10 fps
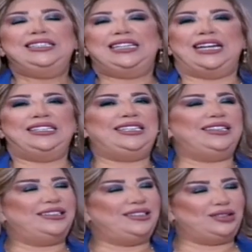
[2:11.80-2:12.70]
يعني
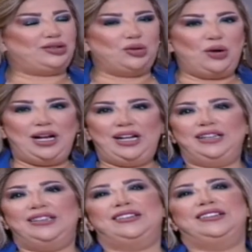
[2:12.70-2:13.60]
تروح
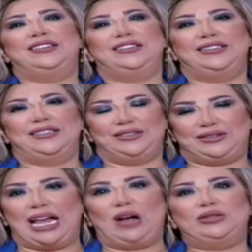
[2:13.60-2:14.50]
آه،
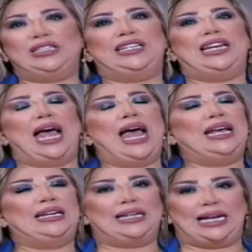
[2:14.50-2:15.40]
تاخذ
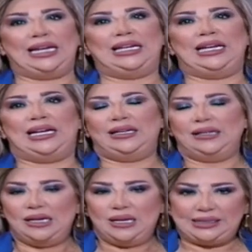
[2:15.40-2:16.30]
الأهل العيلة
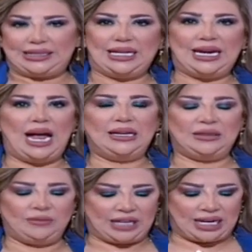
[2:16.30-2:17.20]
سيران
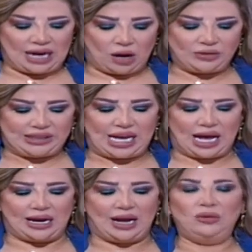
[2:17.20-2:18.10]
يمكن او
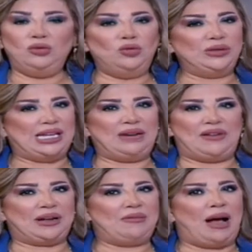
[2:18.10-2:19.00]
زياره
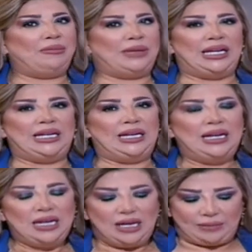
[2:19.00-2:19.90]
وصرفك ما عم بيقل
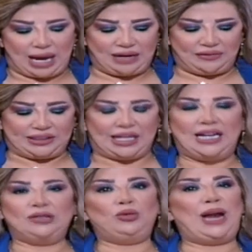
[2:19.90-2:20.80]
بهي
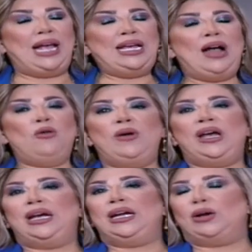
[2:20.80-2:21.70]
الفترات والحقيقه
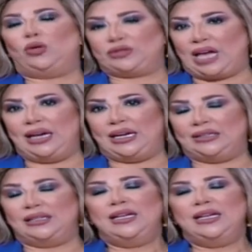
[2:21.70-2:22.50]
هو عطارد